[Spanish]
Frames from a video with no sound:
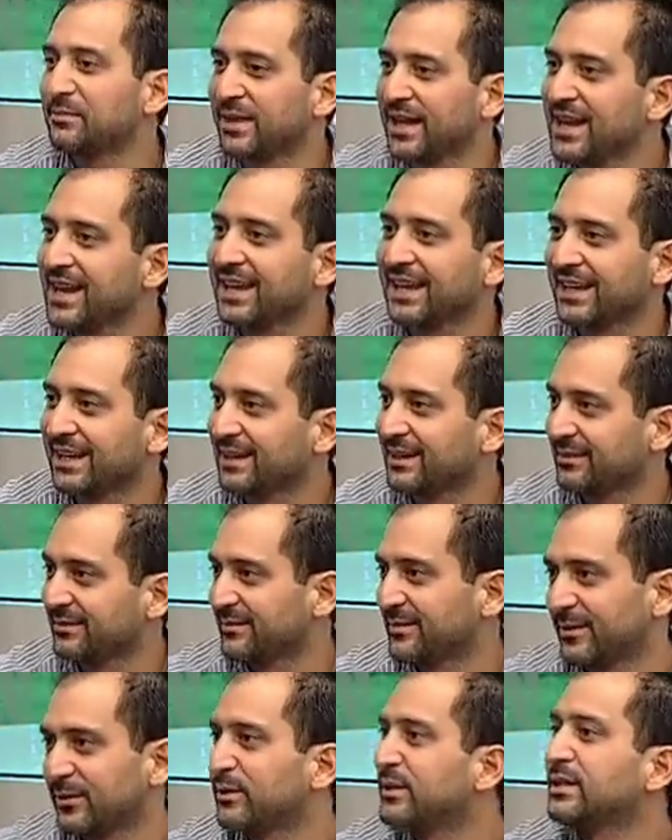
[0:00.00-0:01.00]
también que
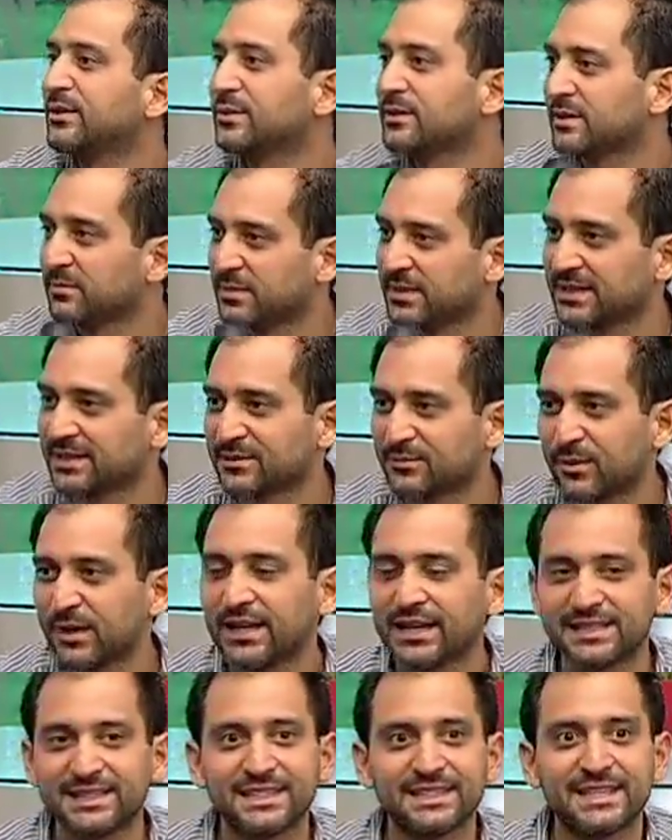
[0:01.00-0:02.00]
los niños en mis
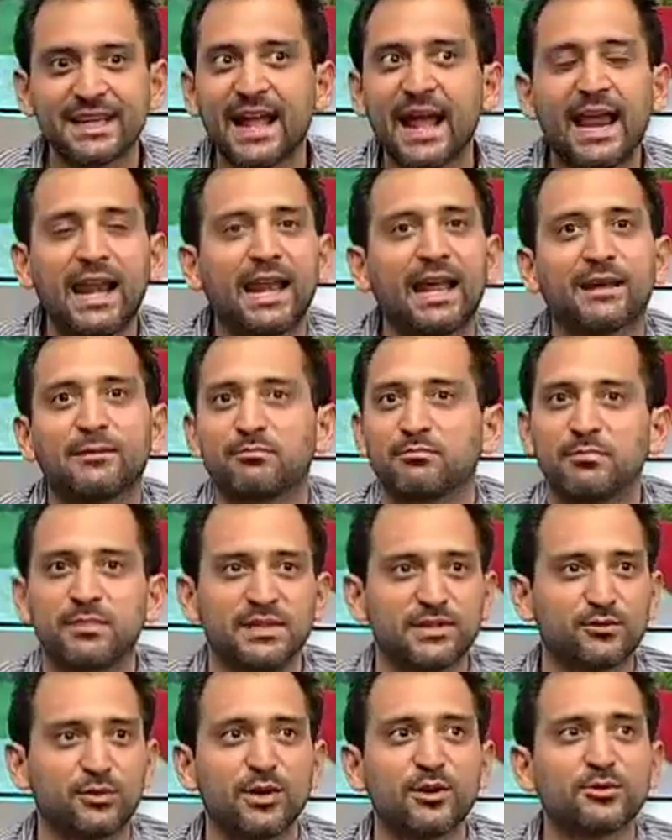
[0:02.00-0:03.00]
escuelas dicen, ala,
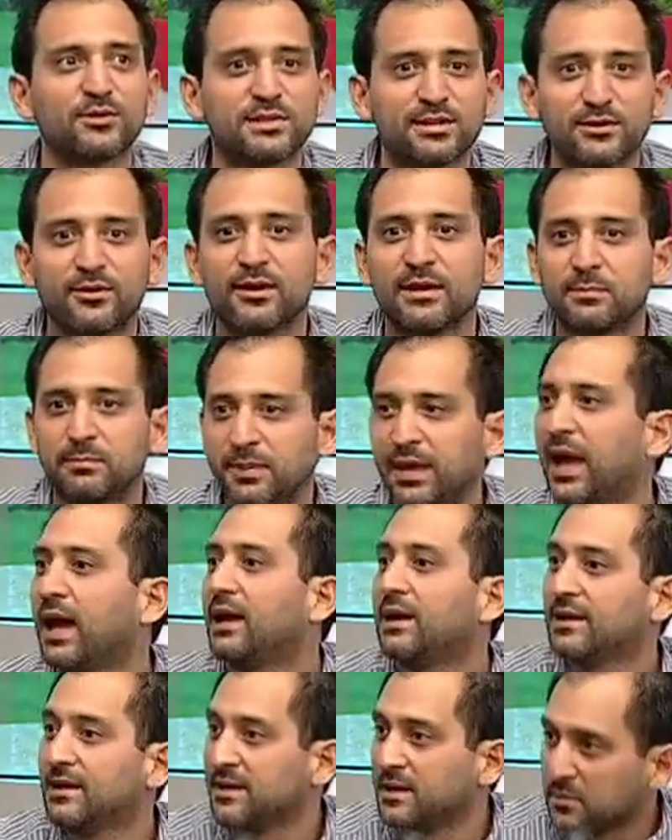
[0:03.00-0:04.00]
mi sueño es ir a una
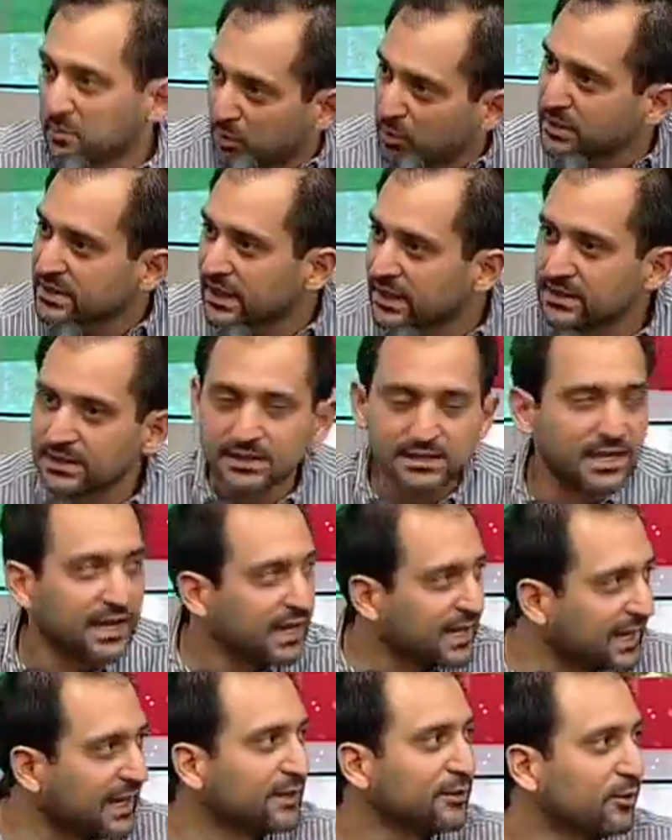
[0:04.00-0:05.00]
olimpiada pues ahí se
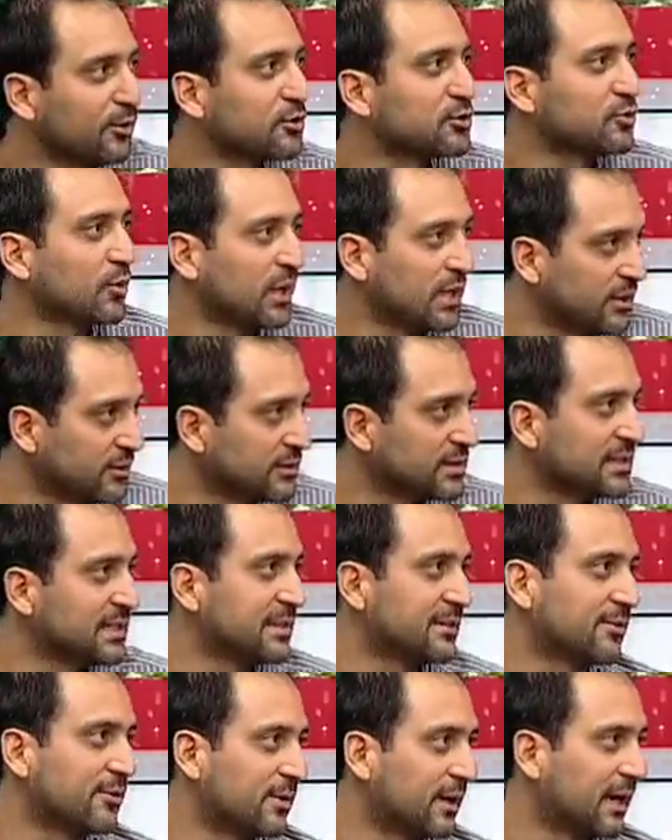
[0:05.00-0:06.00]
están creando los sueños
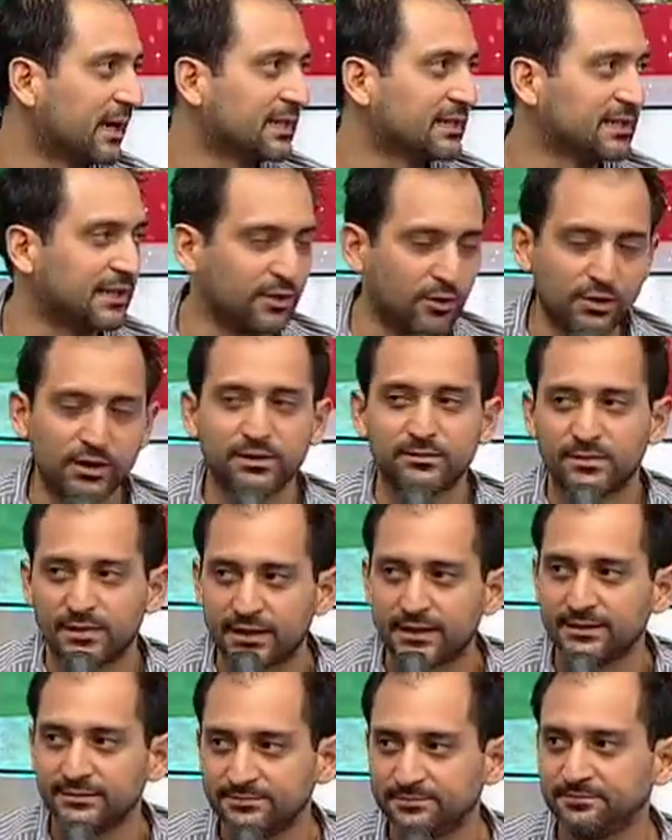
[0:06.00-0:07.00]
y ojalá se logren,
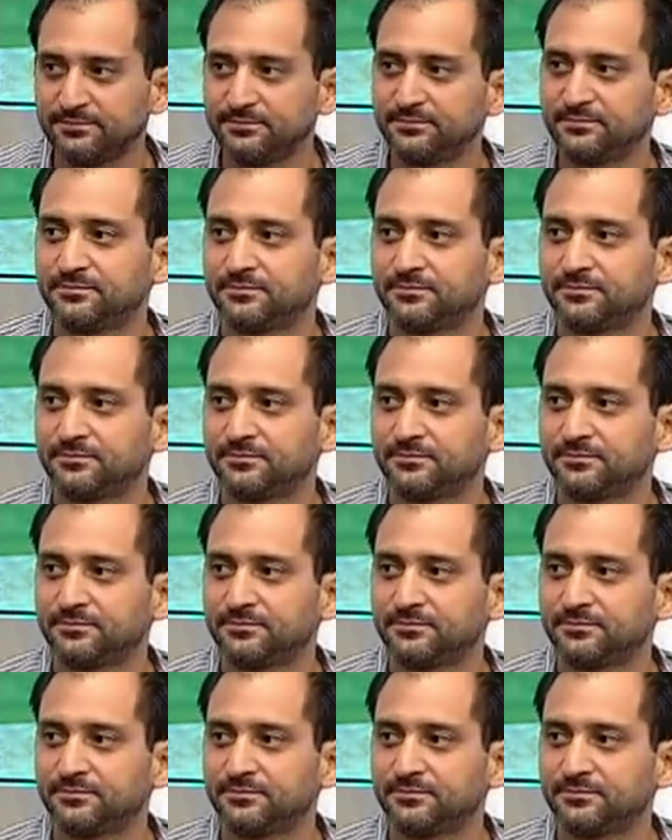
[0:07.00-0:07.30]
¿verdad?